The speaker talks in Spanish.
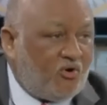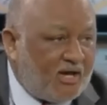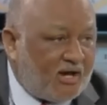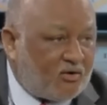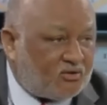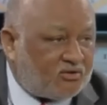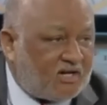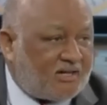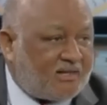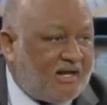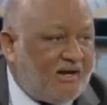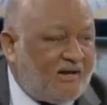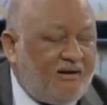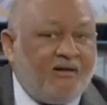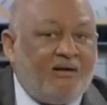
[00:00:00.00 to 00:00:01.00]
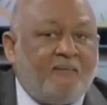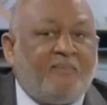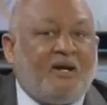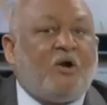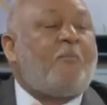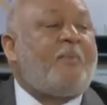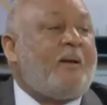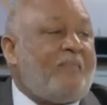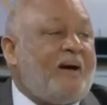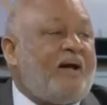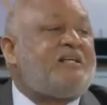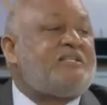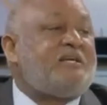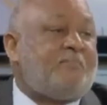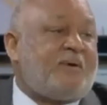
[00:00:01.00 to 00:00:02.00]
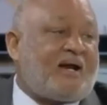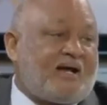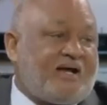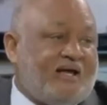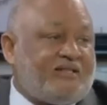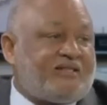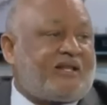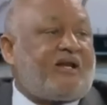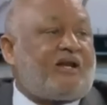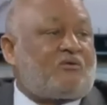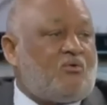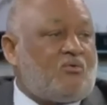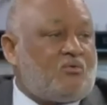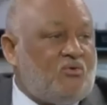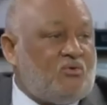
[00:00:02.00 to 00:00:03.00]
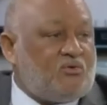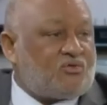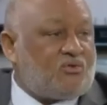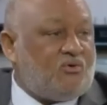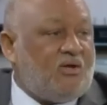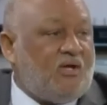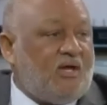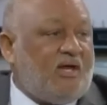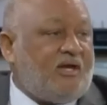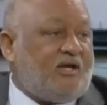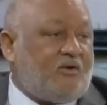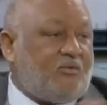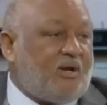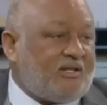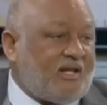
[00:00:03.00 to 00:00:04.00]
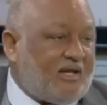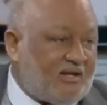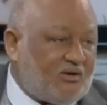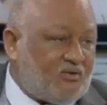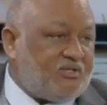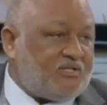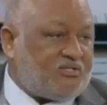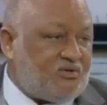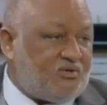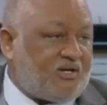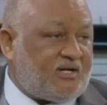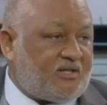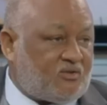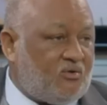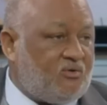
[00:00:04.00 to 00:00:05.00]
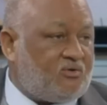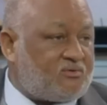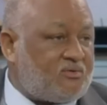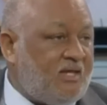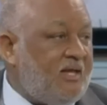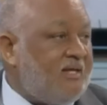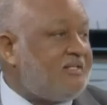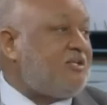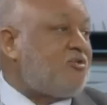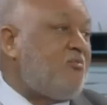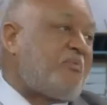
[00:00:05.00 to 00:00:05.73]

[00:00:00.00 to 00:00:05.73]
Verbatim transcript: Los voy a contratar pero prepárense para que entren al concurso en igualdad de condiciones que todos.